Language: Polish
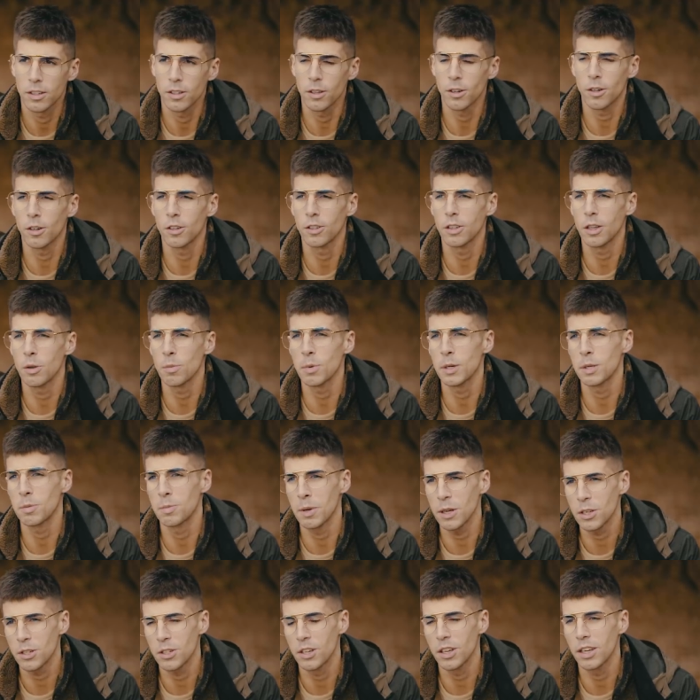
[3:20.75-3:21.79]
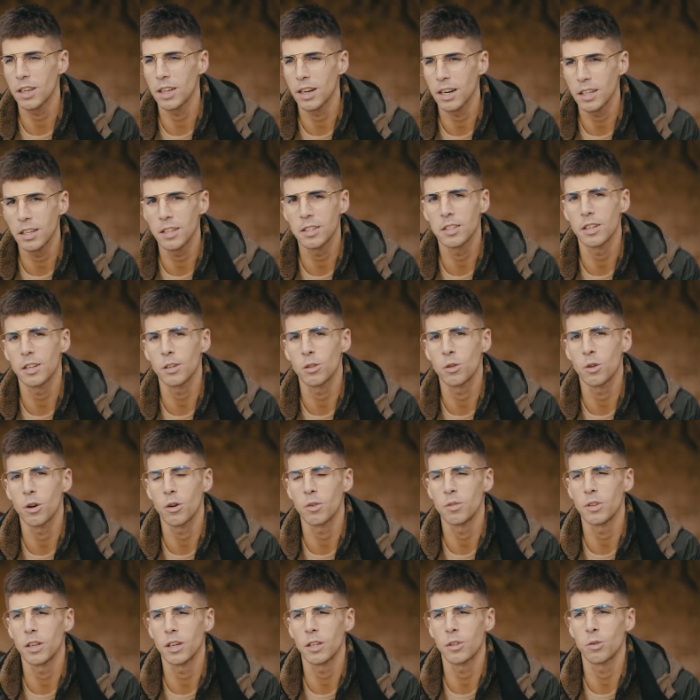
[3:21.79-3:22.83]
do niebezpiecznej granicy,
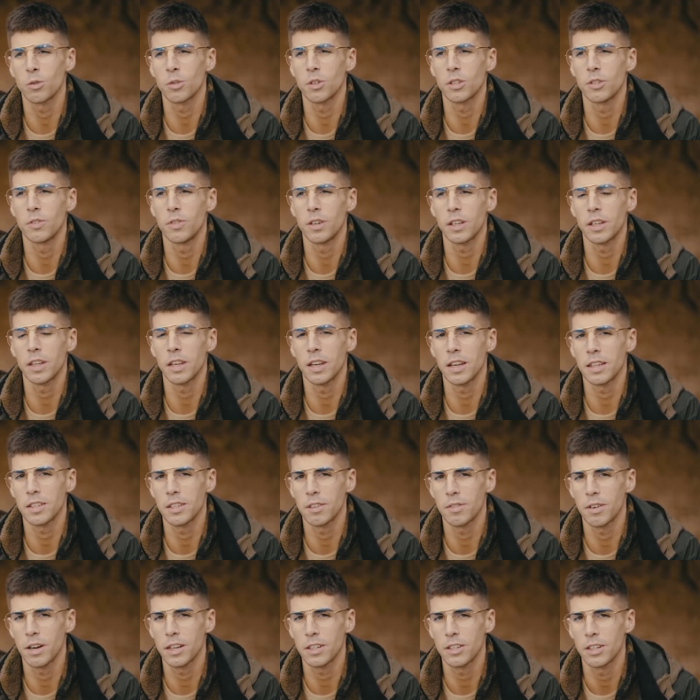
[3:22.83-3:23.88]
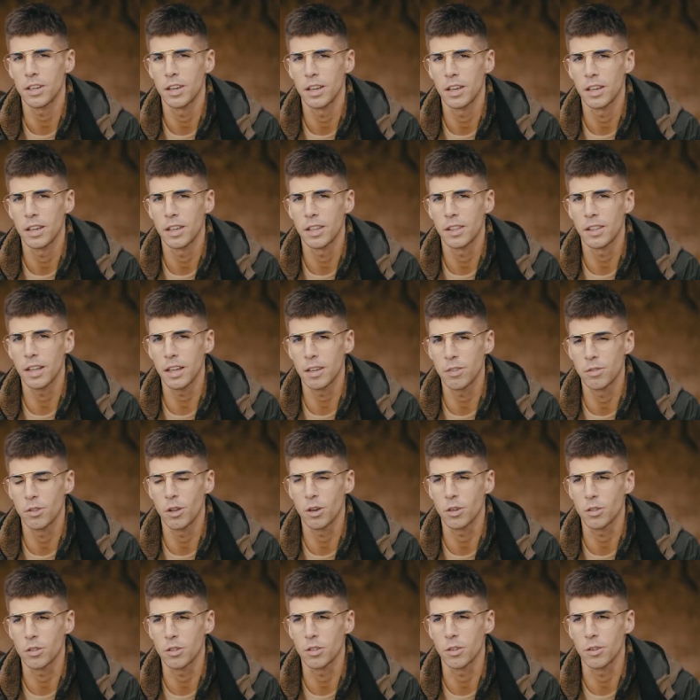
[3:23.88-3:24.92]
którą niektórzy zwykli nazywać
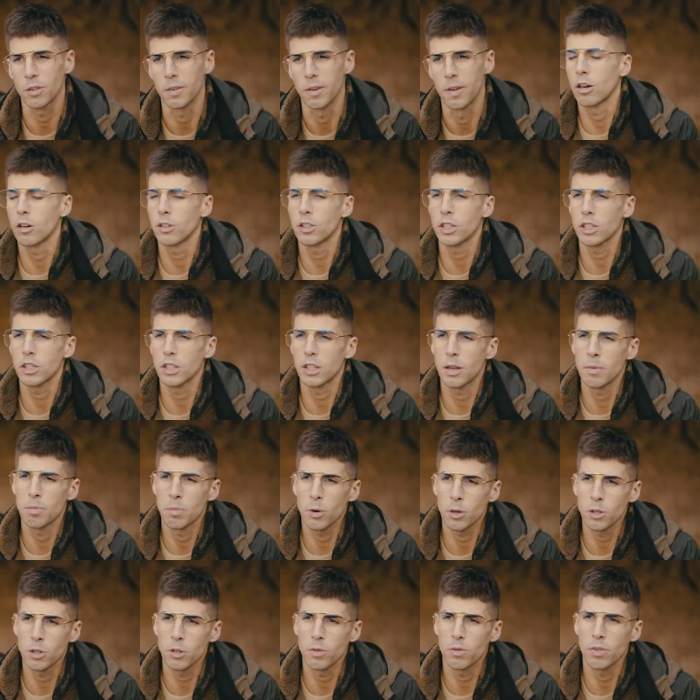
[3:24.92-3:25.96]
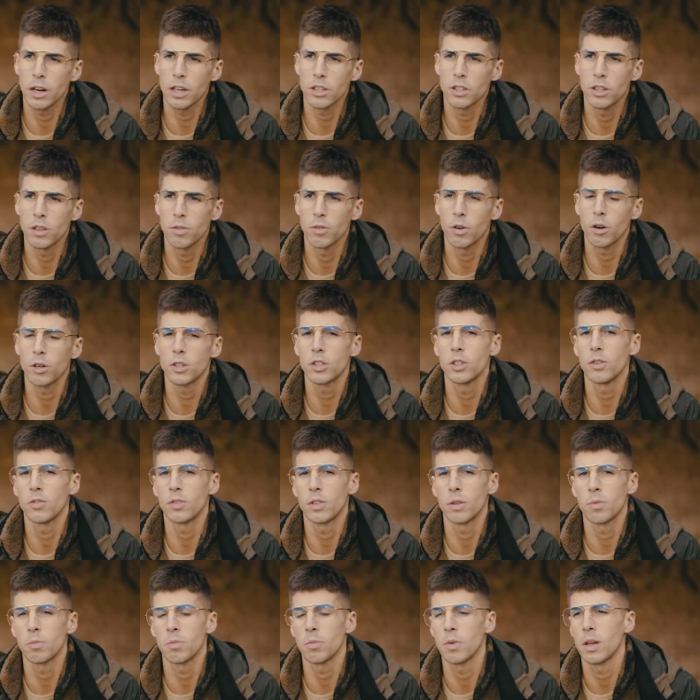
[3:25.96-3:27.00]
naiwnością. I chociaż ten poziom wrażliwości w
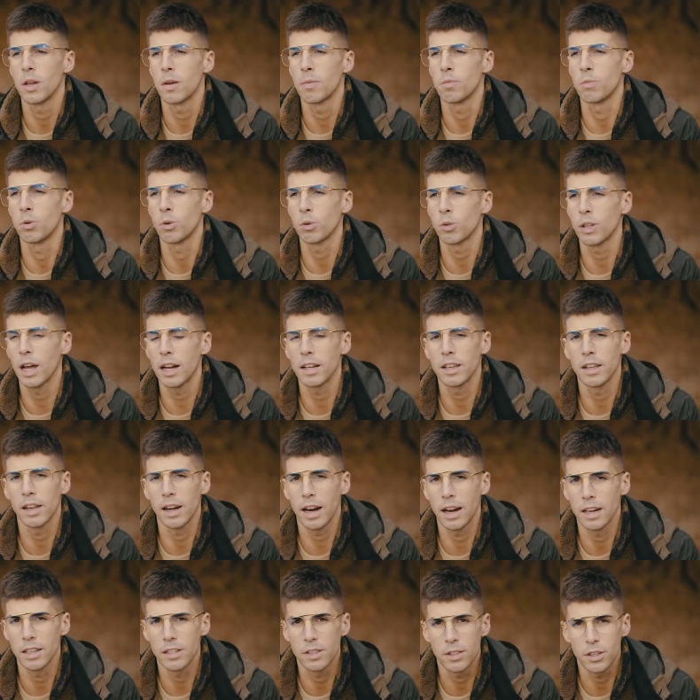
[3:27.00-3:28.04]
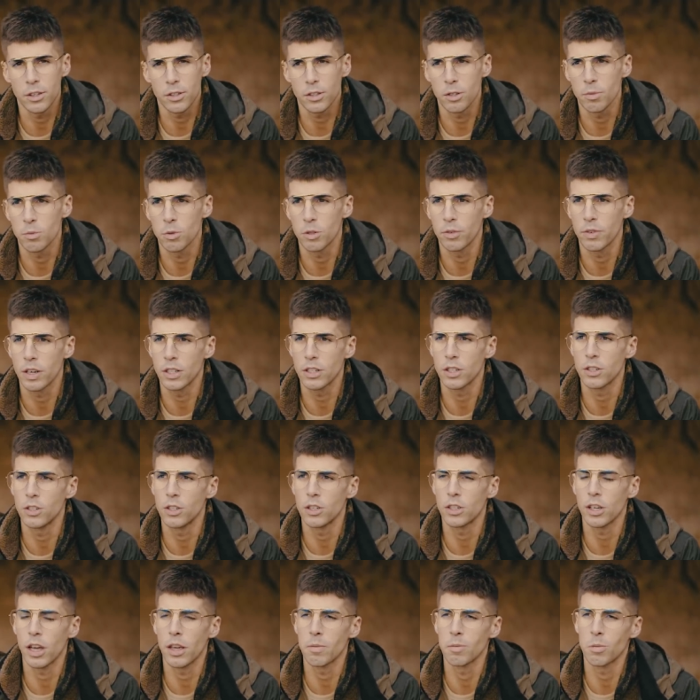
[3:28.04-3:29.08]
tym brutalnie realistycznym świecie
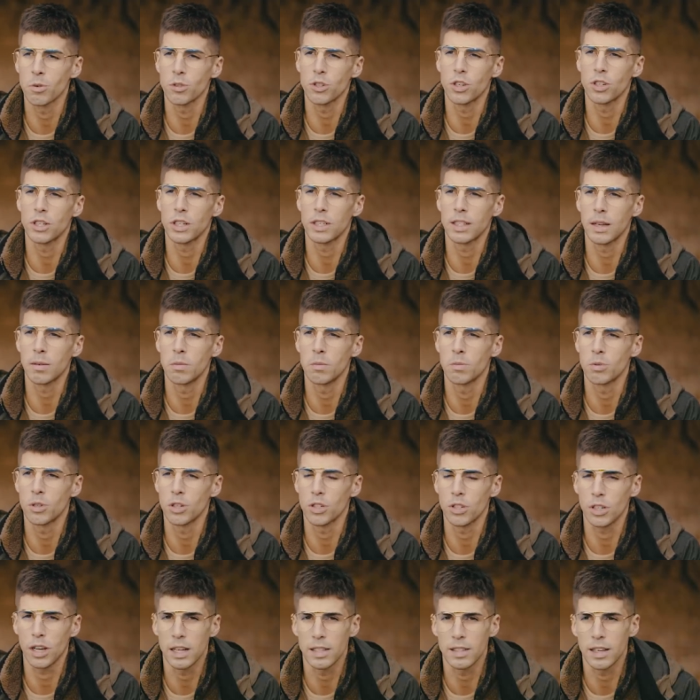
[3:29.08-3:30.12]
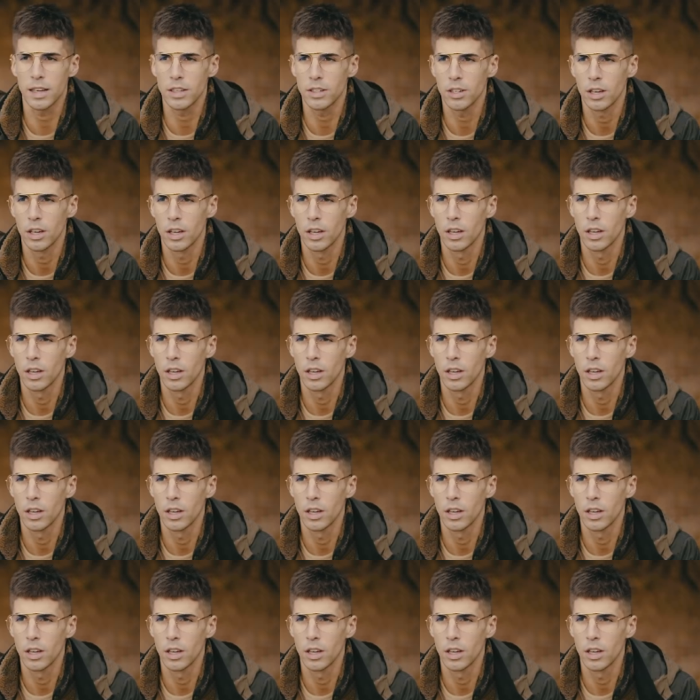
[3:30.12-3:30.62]
dzisiaj może czasami przeszkadzać,